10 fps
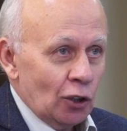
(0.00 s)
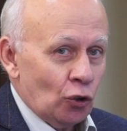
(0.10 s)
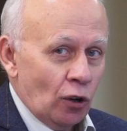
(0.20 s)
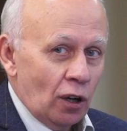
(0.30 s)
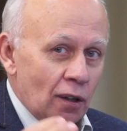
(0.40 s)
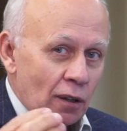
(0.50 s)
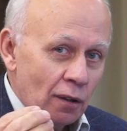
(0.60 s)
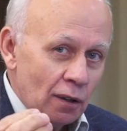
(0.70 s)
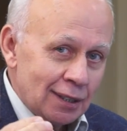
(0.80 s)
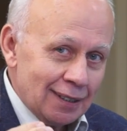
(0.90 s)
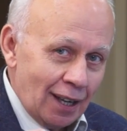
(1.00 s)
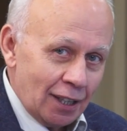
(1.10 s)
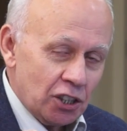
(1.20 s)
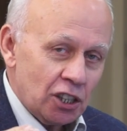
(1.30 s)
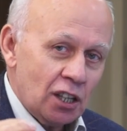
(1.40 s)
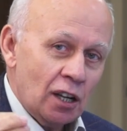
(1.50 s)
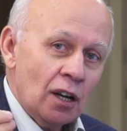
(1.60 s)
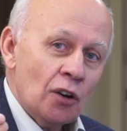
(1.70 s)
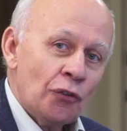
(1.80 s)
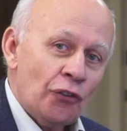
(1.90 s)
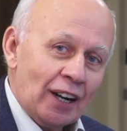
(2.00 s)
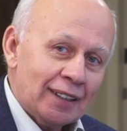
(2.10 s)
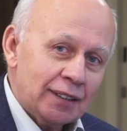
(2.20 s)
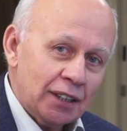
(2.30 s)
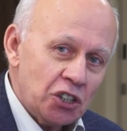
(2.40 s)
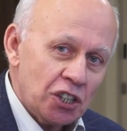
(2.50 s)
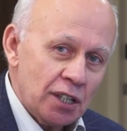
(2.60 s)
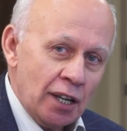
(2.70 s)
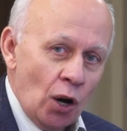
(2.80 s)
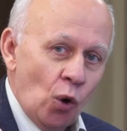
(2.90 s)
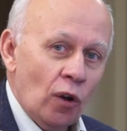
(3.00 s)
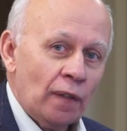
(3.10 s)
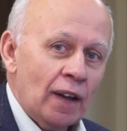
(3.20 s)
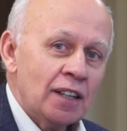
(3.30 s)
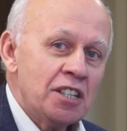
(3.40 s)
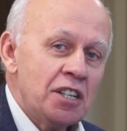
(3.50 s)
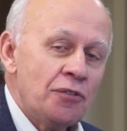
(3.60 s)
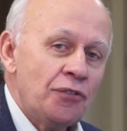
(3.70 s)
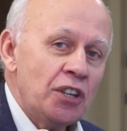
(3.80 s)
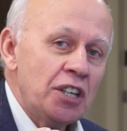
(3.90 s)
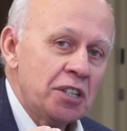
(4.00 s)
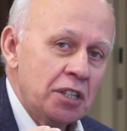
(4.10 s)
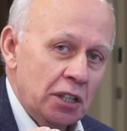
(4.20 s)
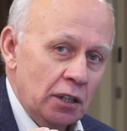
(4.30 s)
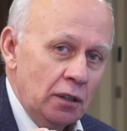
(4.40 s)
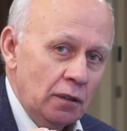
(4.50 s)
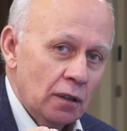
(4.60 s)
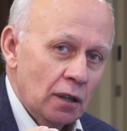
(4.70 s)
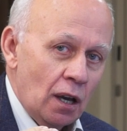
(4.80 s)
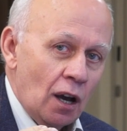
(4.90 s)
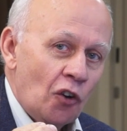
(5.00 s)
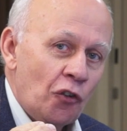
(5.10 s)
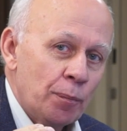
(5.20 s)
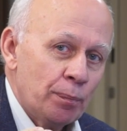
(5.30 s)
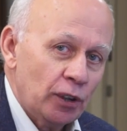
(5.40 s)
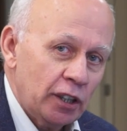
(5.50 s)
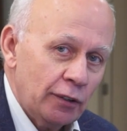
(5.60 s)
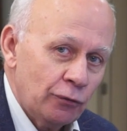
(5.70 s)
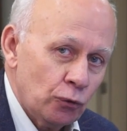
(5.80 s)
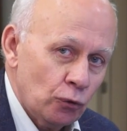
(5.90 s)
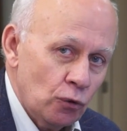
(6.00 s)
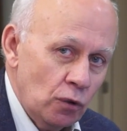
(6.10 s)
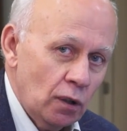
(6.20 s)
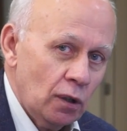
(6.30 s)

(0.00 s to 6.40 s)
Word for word: To znaczy, że faktycznie on nie widzi wpływu